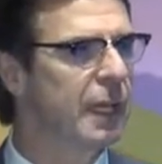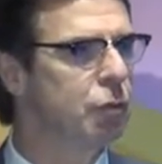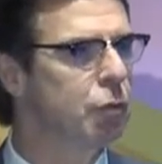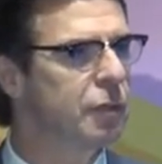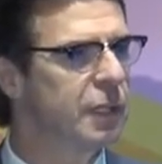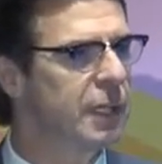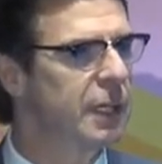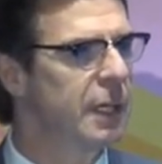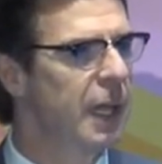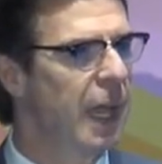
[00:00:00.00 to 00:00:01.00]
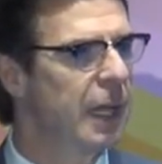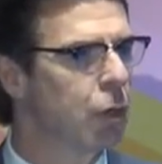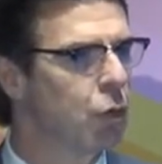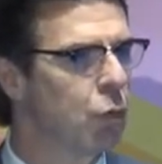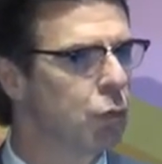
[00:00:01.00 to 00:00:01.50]
industria en el
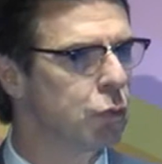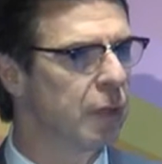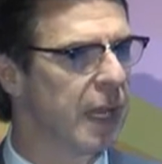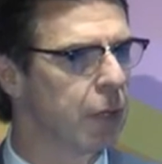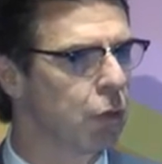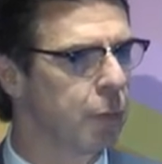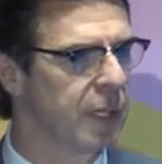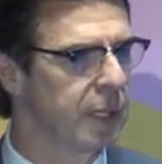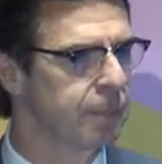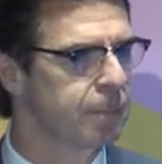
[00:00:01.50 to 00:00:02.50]
conjunto de la economía,